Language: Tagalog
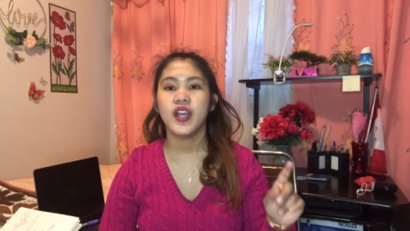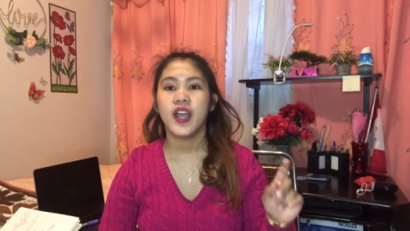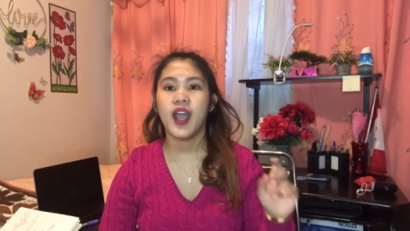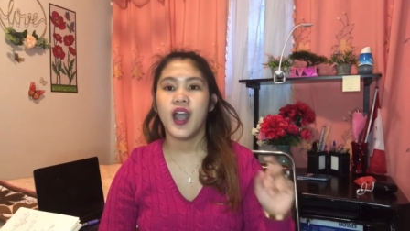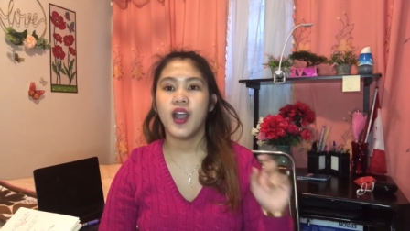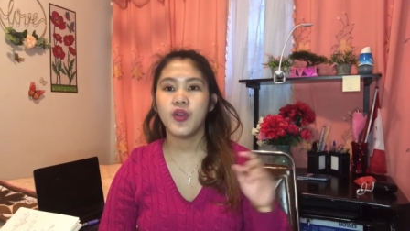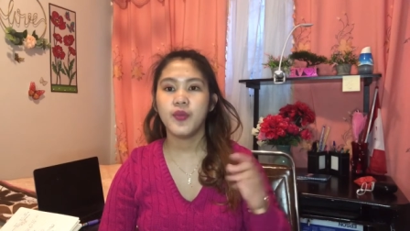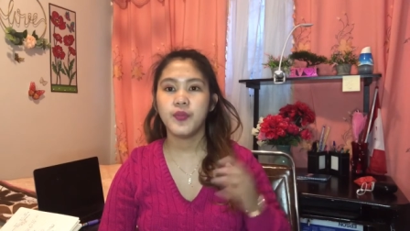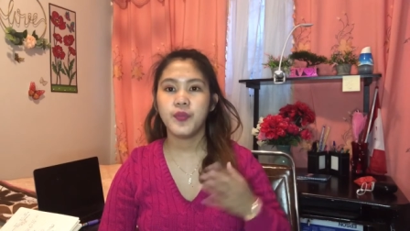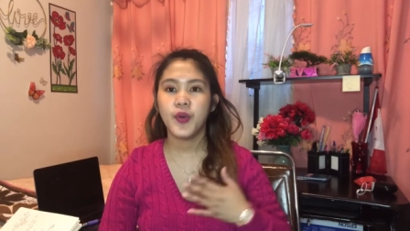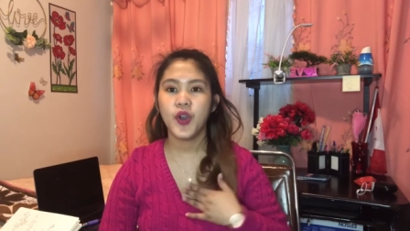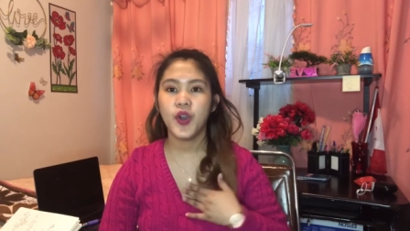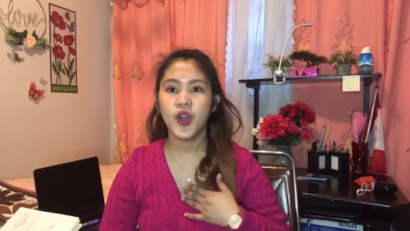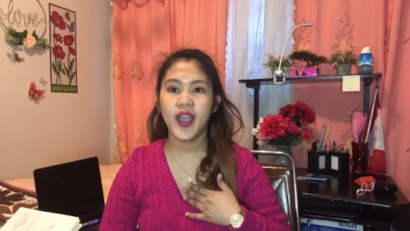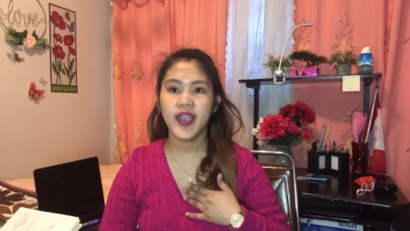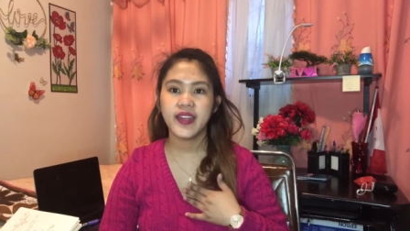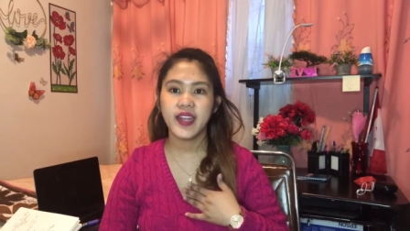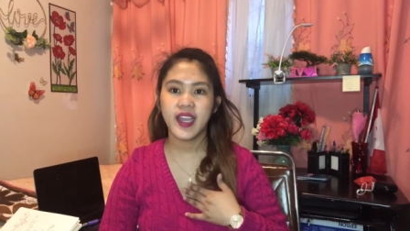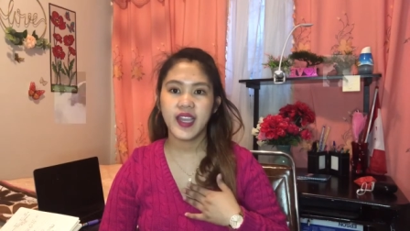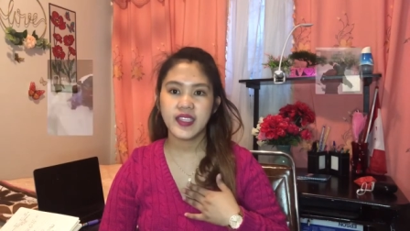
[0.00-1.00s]
Ako po
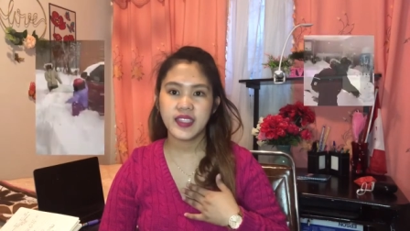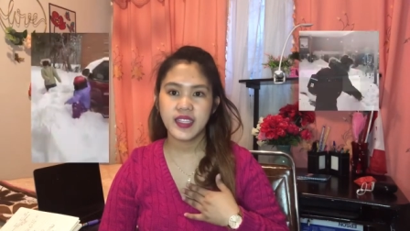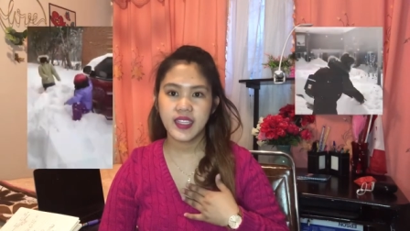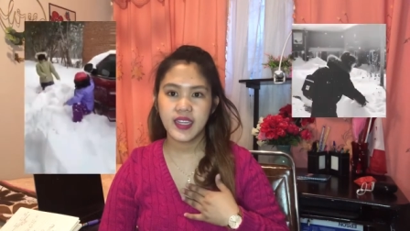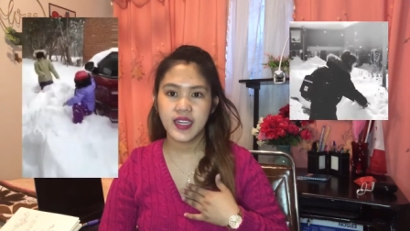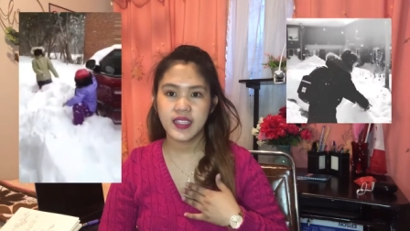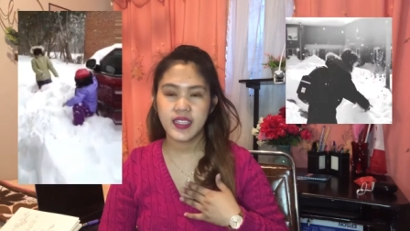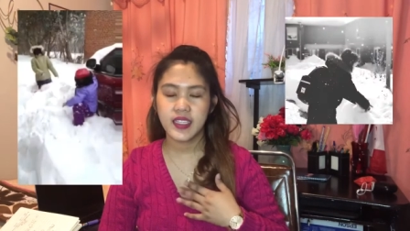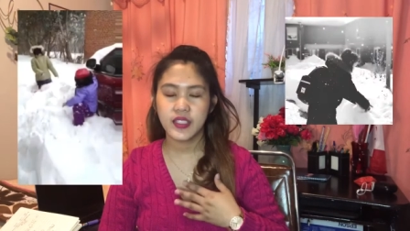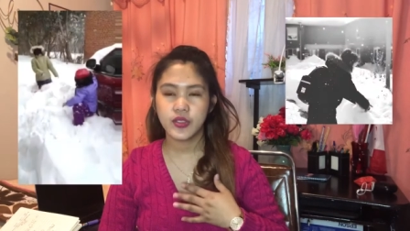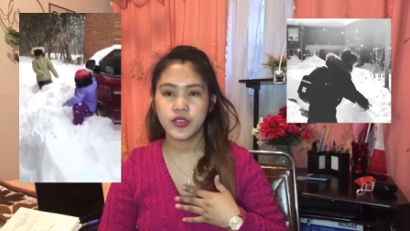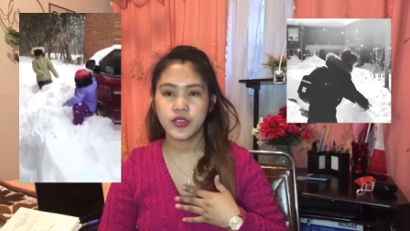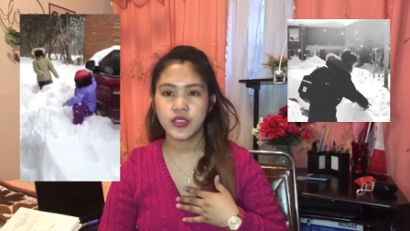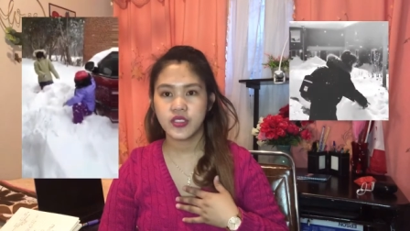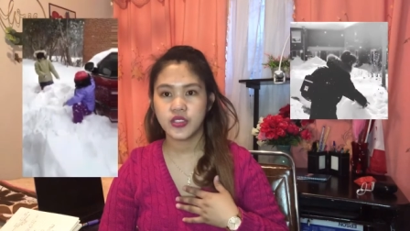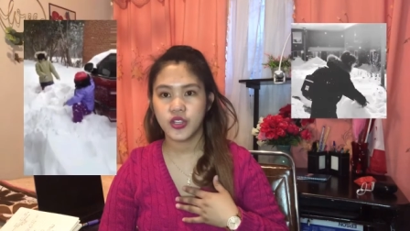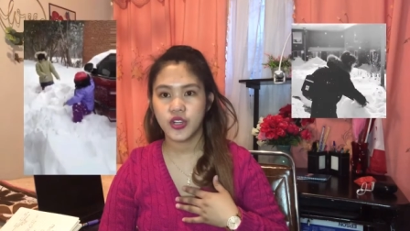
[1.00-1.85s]
ay nakatira dito sa